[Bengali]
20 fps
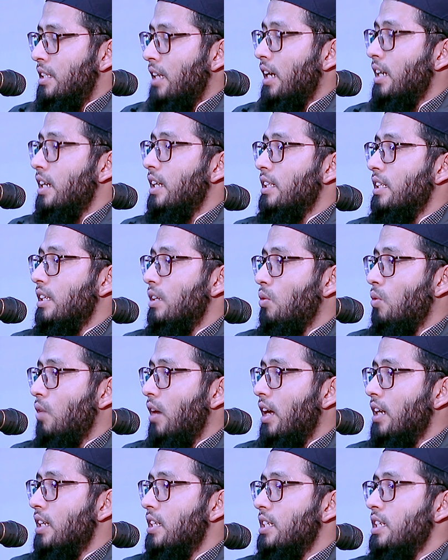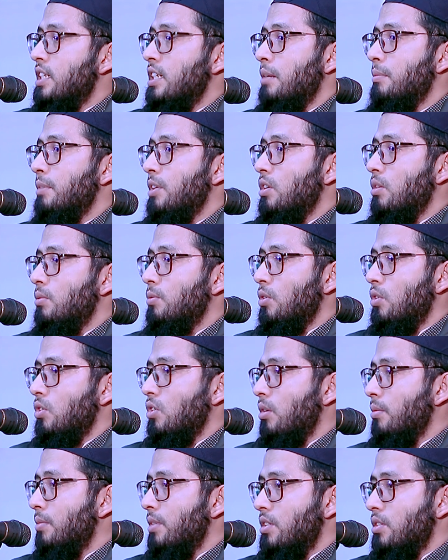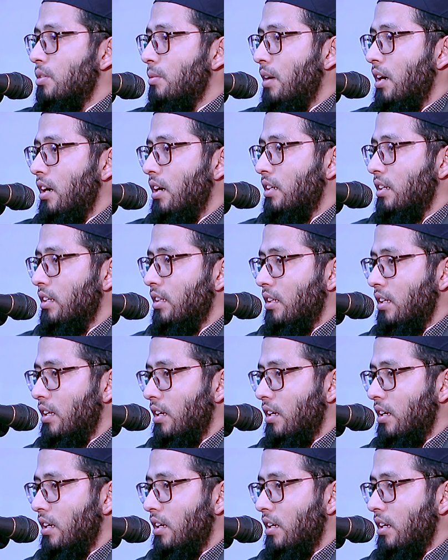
জান্নাতের ওয়ারিস হিসাবে কবুল করবে সুবহান